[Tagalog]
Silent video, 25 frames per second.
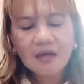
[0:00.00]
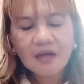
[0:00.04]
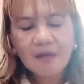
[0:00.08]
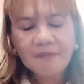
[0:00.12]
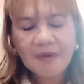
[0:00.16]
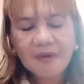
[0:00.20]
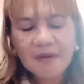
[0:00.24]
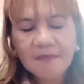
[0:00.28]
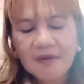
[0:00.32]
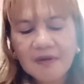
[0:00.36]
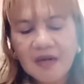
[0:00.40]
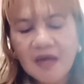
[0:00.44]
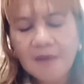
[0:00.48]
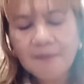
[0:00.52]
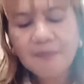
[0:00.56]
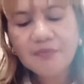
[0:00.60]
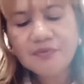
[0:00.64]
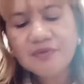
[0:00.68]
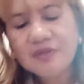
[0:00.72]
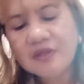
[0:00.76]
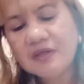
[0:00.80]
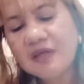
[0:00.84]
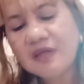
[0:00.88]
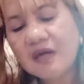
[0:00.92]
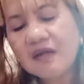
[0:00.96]

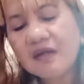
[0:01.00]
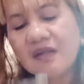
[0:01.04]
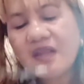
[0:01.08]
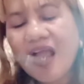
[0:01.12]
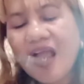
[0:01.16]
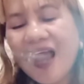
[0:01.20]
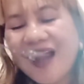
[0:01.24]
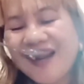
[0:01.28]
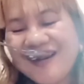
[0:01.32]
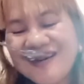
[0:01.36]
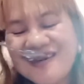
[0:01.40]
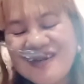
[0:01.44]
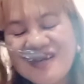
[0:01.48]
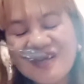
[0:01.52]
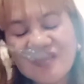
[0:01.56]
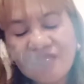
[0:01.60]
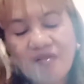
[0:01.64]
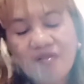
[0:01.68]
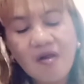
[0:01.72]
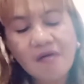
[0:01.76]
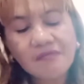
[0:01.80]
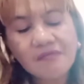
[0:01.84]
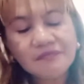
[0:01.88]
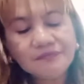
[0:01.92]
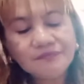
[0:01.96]
nakakapagpalapot siya ng
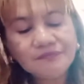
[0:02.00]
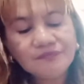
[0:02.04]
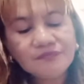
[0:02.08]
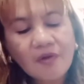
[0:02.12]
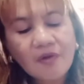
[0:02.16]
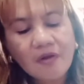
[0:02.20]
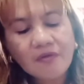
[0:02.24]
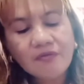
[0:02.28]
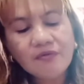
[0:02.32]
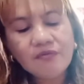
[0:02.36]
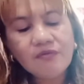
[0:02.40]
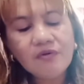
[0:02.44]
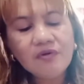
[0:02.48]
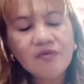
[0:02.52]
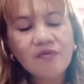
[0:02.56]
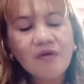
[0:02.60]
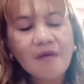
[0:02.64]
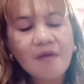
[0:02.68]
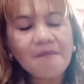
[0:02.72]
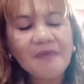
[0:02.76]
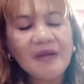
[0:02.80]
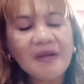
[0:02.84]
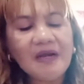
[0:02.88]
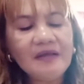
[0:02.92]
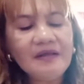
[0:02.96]
dugo yung
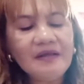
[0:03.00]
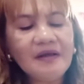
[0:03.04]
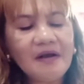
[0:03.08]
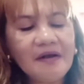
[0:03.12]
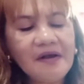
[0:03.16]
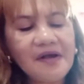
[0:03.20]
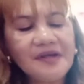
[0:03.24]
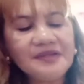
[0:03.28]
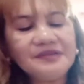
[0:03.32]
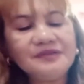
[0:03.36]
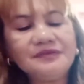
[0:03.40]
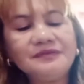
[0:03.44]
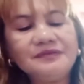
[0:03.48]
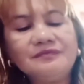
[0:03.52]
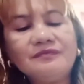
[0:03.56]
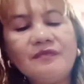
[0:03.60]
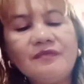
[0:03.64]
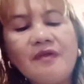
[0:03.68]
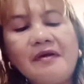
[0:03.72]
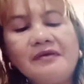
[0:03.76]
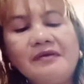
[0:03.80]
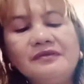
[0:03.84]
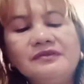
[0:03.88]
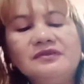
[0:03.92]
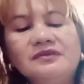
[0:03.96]
ampalaya guys.
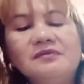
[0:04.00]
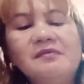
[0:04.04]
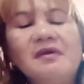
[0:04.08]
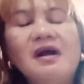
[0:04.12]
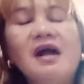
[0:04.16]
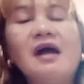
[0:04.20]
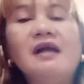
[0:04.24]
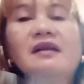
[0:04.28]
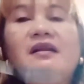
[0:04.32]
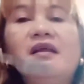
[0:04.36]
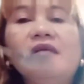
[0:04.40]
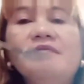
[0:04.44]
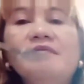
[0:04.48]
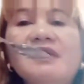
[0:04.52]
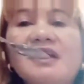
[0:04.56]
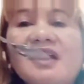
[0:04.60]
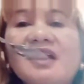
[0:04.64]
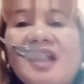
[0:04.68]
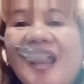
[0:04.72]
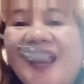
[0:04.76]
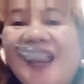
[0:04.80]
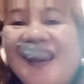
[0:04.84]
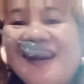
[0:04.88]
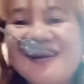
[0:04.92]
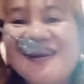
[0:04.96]
Yung mga
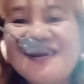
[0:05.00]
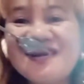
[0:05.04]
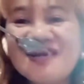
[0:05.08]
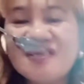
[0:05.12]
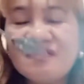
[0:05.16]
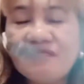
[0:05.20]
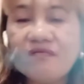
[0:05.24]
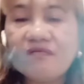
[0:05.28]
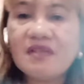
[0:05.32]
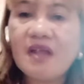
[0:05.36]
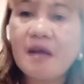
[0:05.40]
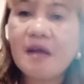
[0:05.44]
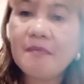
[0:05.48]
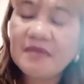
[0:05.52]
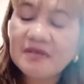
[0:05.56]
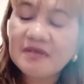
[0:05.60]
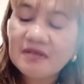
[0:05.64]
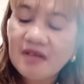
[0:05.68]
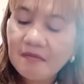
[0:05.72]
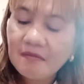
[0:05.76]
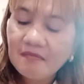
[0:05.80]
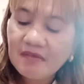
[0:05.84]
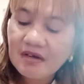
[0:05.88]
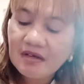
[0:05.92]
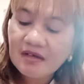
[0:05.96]
anemic,
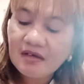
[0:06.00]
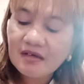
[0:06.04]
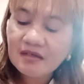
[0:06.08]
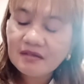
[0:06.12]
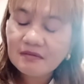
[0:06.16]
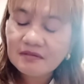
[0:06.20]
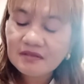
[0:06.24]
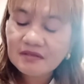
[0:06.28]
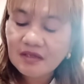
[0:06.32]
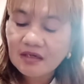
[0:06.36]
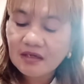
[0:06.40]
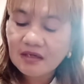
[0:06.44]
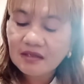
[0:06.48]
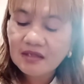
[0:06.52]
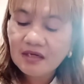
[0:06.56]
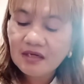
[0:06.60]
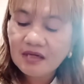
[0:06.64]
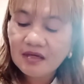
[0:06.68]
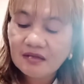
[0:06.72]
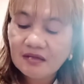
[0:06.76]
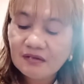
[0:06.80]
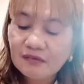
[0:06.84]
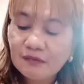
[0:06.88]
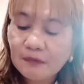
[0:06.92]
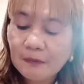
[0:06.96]
tamang-tama ah, sa
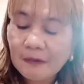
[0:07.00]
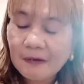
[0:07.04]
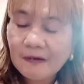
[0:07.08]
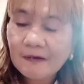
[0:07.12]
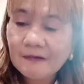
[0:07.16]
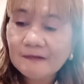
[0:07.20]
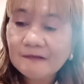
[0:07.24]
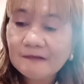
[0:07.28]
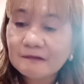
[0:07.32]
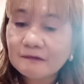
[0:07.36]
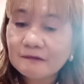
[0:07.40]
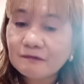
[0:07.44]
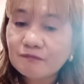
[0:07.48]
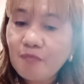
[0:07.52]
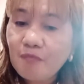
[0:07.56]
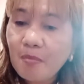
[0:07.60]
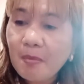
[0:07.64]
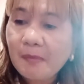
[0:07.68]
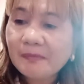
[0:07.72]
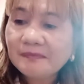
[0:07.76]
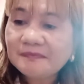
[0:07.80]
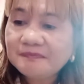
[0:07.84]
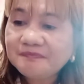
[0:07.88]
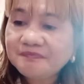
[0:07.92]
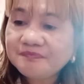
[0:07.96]
kanila yung tumal ito.
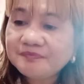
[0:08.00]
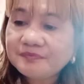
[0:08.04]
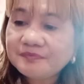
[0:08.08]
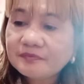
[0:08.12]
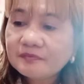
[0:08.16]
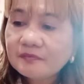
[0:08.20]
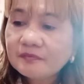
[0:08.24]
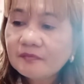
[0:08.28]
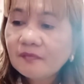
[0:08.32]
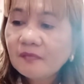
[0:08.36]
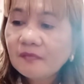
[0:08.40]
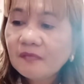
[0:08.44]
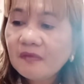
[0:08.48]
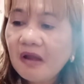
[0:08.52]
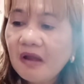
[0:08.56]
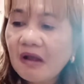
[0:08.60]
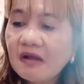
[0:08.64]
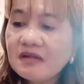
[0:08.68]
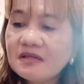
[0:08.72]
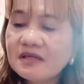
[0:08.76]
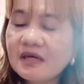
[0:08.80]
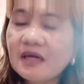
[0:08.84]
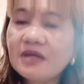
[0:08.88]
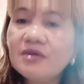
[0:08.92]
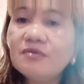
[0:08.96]

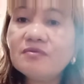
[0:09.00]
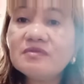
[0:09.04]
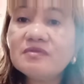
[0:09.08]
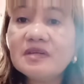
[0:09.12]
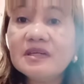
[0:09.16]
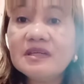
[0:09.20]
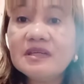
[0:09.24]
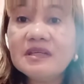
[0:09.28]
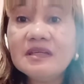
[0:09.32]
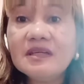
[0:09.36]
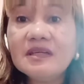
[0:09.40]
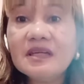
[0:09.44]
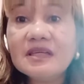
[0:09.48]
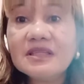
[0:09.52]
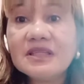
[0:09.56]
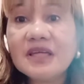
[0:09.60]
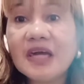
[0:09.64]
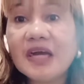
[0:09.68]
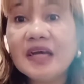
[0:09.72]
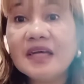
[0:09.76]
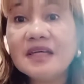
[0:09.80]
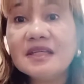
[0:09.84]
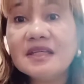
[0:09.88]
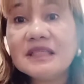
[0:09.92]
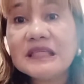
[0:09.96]
Saka yung sardinas
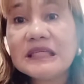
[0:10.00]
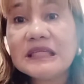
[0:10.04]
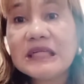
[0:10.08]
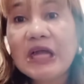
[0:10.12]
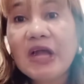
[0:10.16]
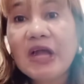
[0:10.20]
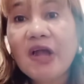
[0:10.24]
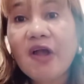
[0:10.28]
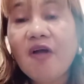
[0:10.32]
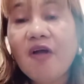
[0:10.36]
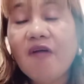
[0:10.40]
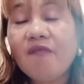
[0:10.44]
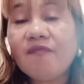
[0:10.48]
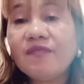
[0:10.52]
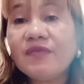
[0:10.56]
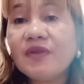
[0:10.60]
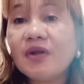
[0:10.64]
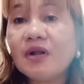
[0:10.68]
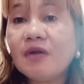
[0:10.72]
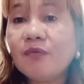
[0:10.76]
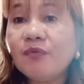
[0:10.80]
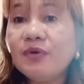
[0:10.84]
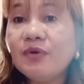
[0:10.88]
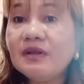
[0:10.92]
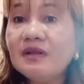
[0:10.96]
guys,
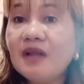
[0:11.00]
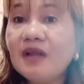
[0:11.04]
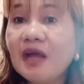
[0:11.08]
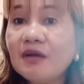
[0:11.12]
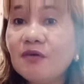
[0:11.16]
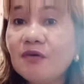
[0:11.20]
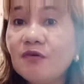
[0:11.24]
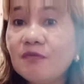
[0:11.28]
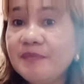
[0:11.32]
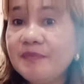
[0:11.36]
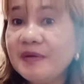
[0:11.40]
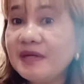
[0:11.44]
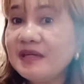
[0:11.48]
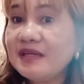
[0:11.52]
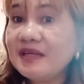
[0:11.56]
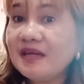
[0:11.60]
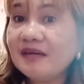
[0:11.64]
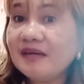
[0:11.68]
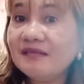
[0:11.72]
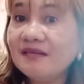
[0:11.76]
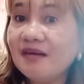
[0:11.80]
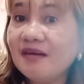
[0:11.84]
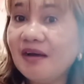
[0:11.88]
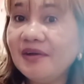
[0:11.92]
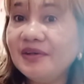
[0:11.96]
with lycopene
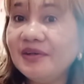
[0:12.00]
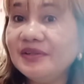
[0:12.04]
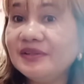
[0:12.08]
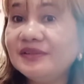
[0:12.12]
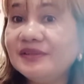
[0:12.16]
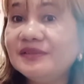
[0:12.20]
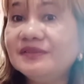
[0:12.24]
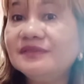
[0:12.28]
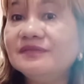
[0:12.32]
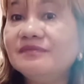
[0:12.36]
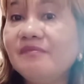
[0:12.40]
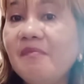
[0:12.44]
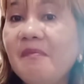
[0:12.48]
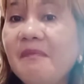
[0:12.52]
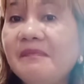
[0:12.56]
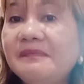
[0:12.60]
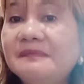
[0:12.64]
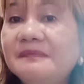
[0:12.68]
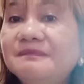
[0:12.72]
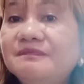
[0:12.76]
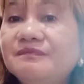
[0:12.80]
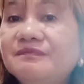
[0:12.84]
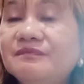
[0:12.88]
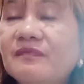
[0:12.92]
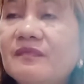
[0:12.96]
yan guys.
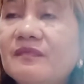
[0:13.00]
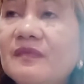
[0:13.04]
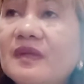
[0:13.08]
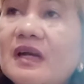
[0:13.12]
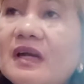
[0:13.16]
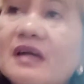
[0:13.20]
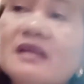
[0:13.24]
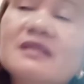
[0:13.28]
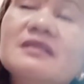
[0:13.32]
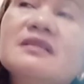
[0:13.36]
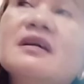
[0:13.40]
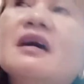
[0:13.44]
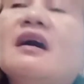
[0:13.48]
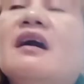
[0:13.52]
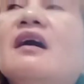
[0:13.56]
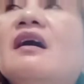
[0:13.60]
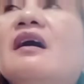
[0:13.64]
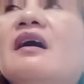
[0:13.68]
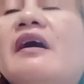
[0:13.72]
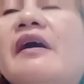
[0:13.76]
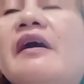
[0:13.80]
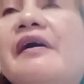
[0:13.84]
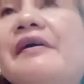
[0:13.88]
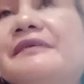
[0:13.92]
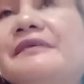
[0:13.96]
At
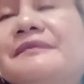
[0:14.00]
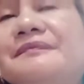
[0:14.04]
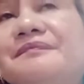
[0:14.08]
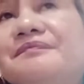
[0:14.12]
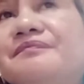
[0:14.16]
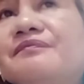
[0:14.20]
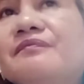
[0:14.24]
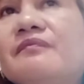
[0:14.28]
saka